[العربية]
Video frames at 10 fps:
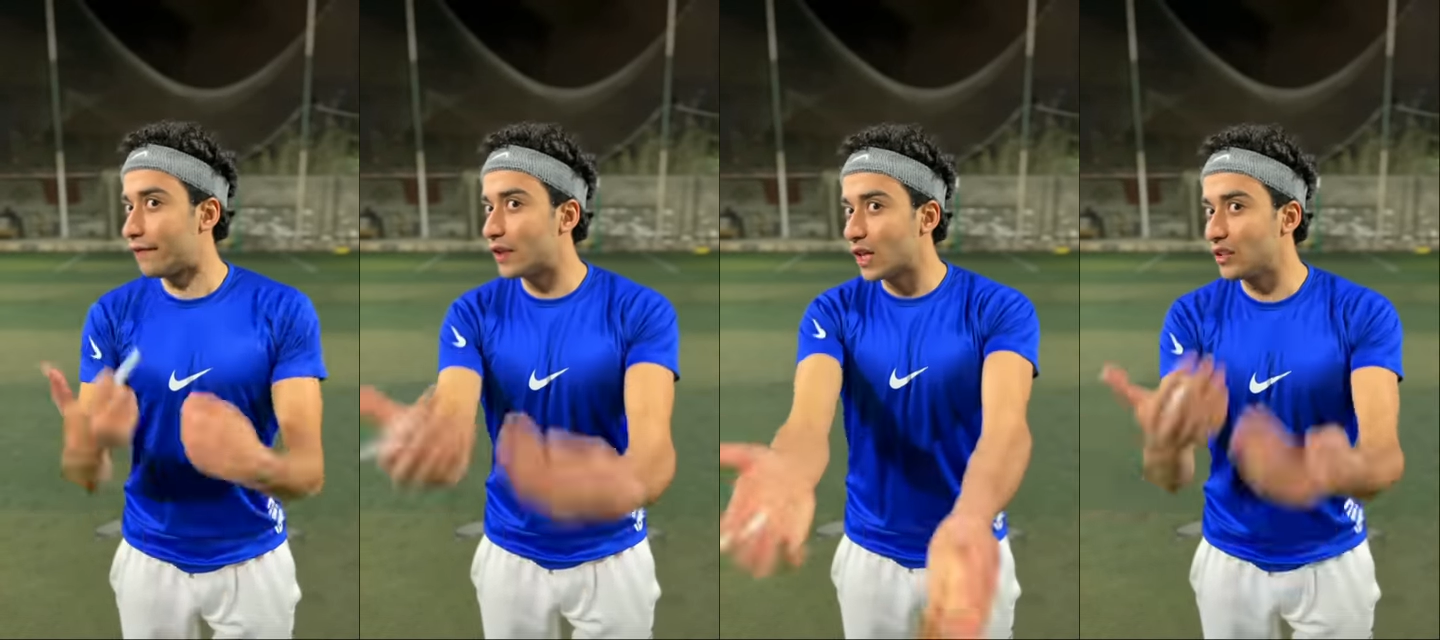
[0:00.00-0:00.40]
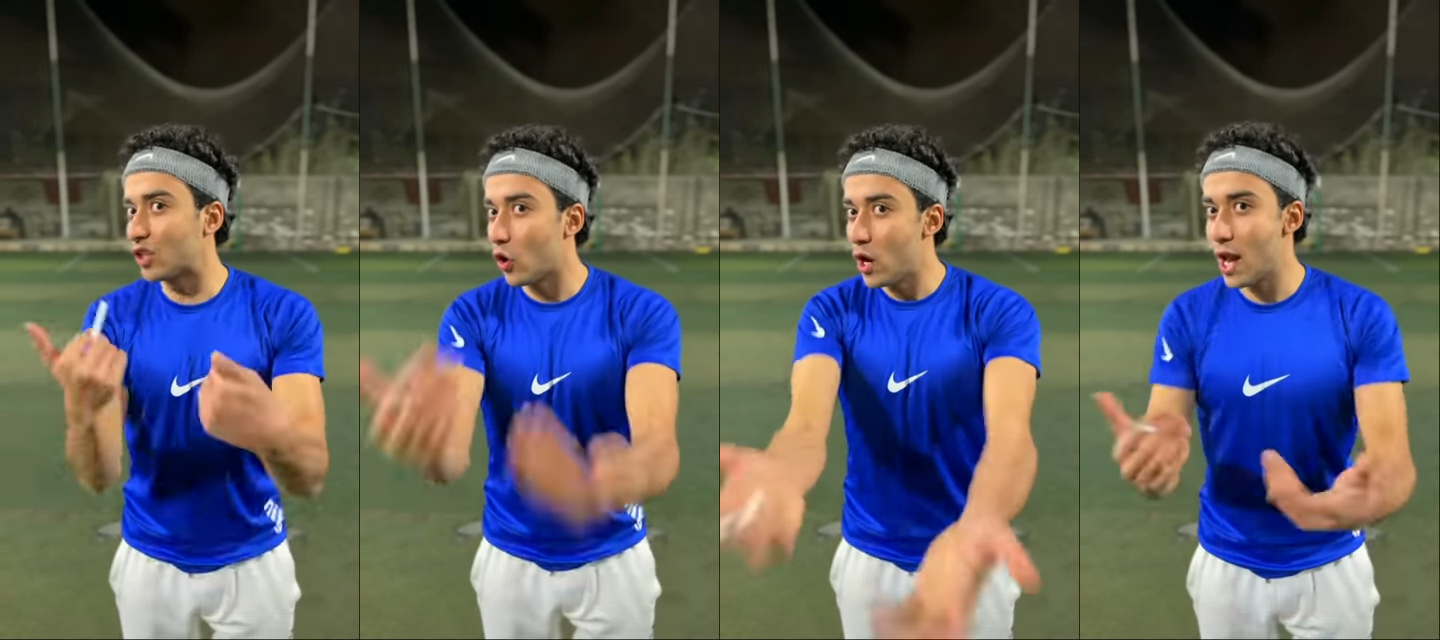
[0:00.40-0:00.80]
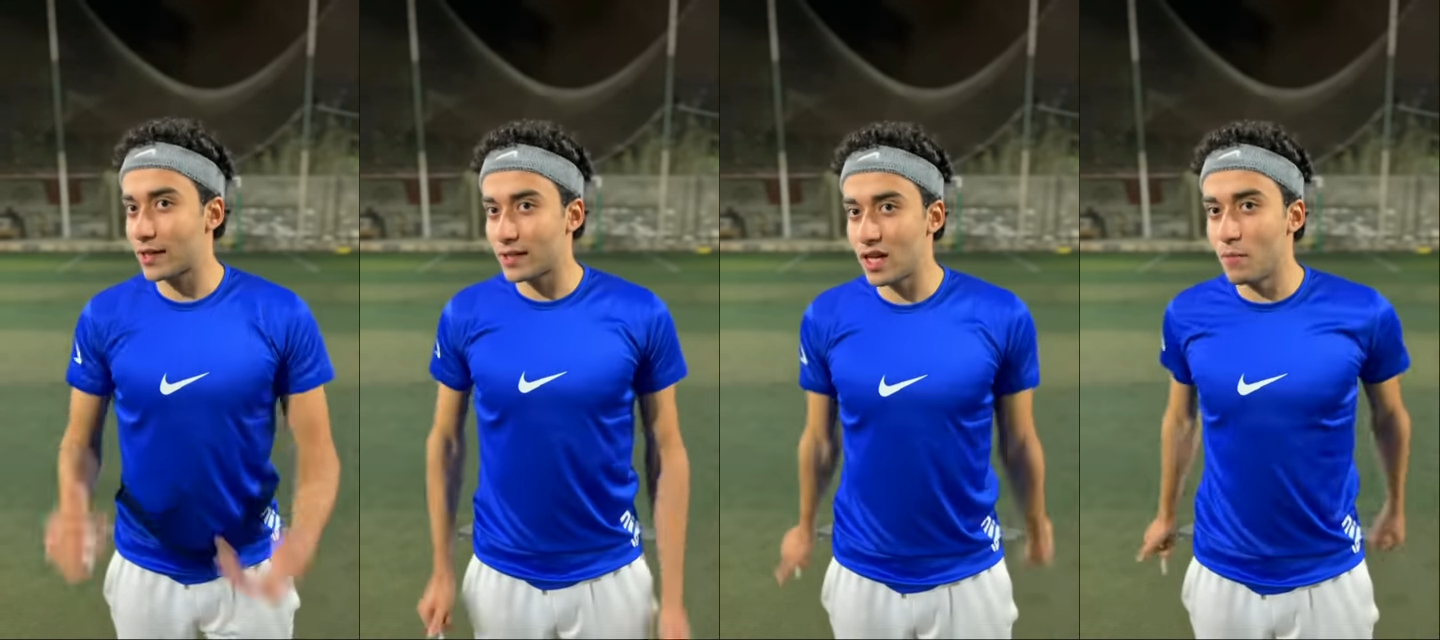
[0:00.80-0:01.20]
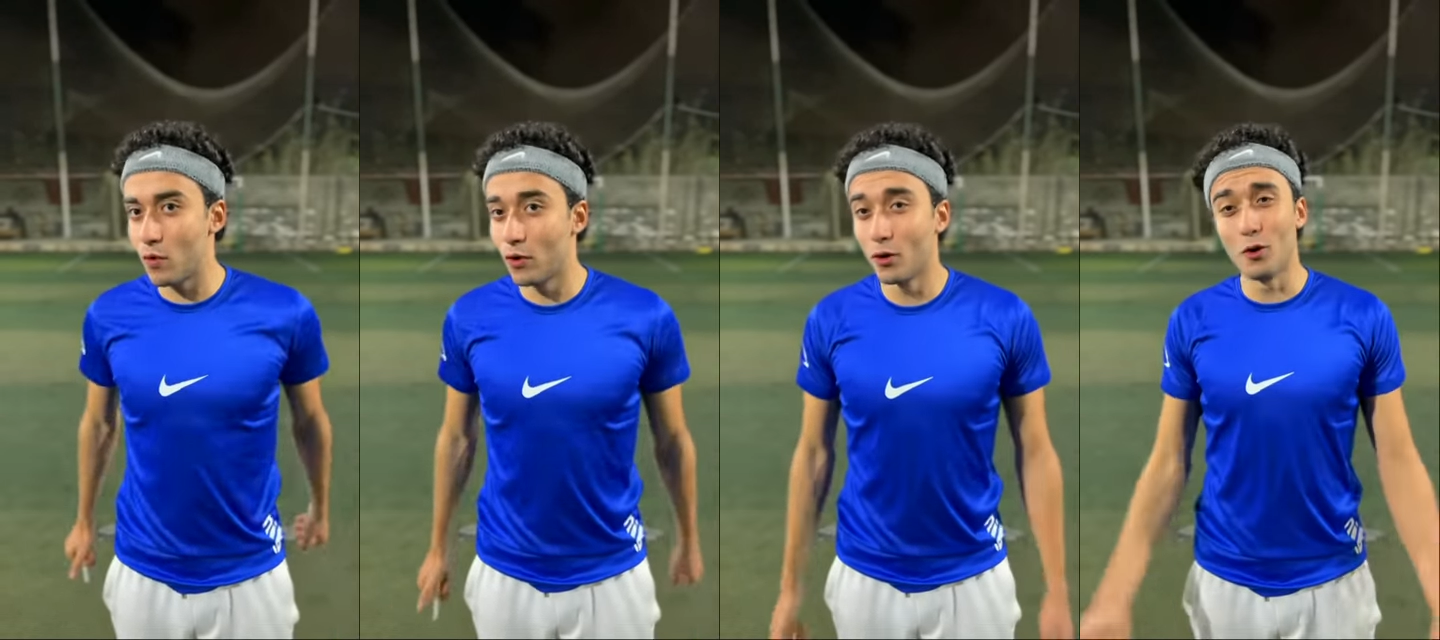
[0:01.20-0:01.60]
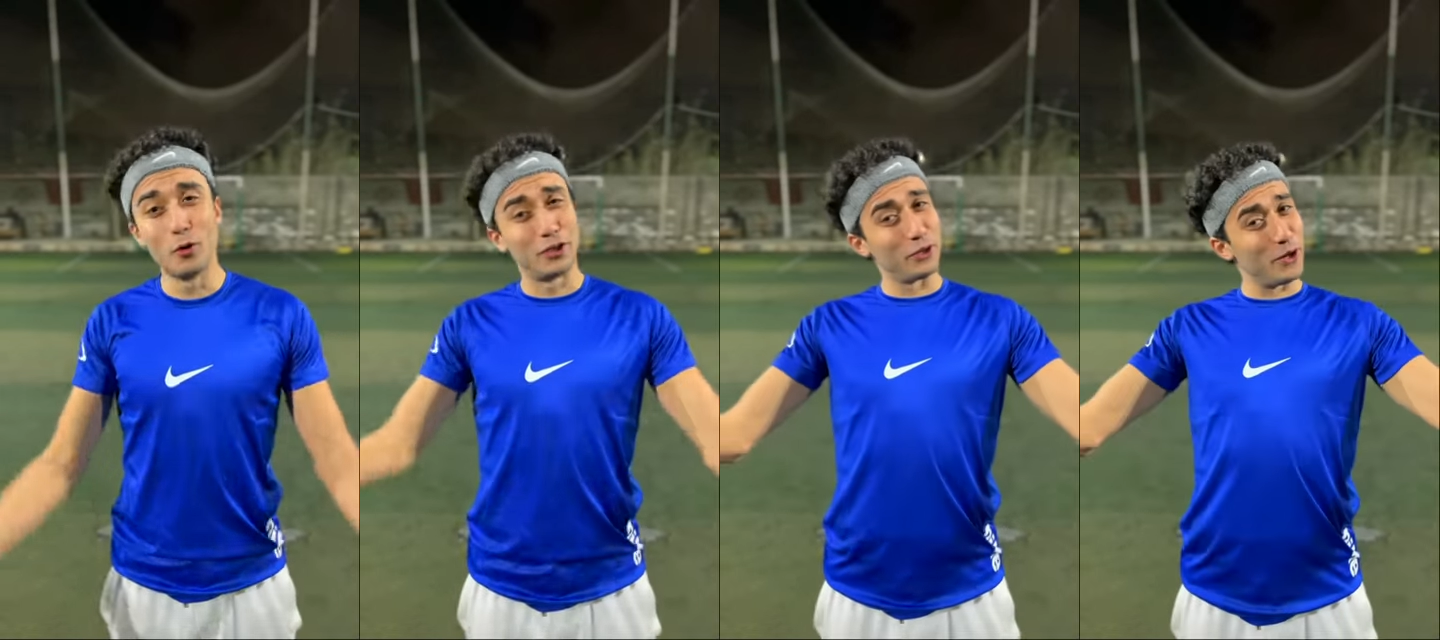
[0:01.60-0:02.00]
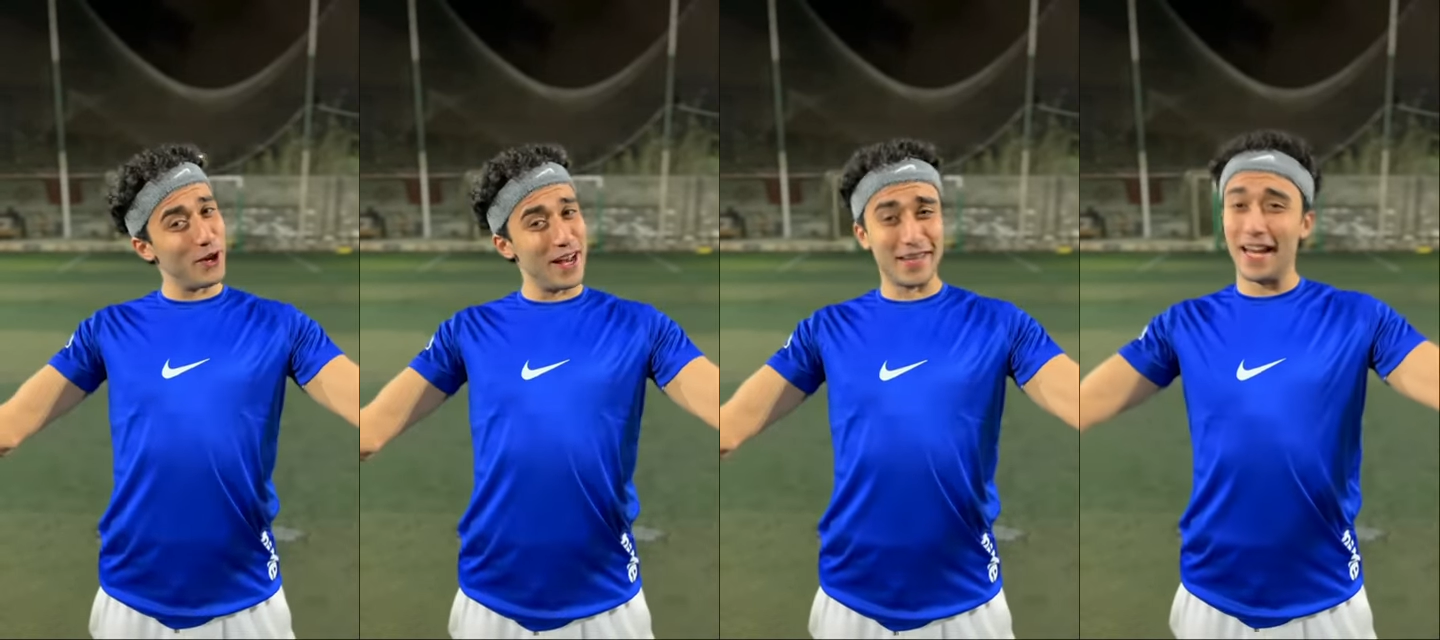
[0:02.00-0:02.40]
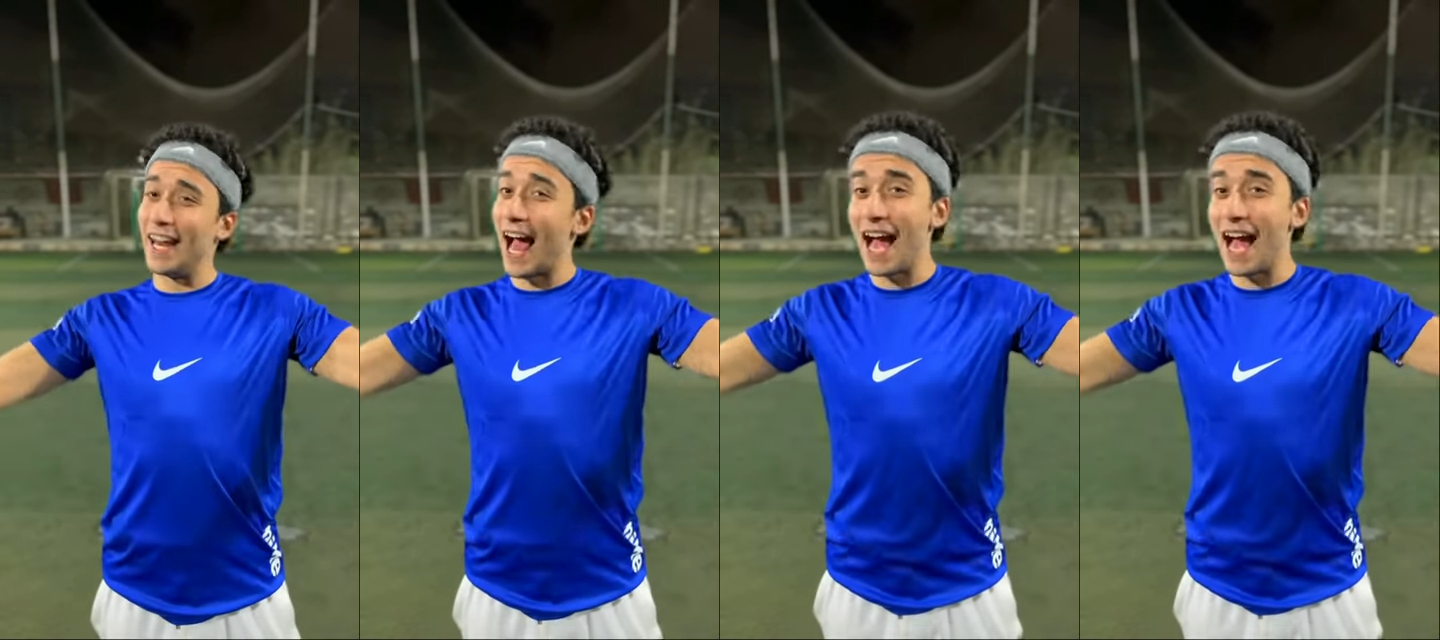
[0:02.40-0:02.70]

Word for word: فضلت اقول لك سيبه وتقول لي انا اللي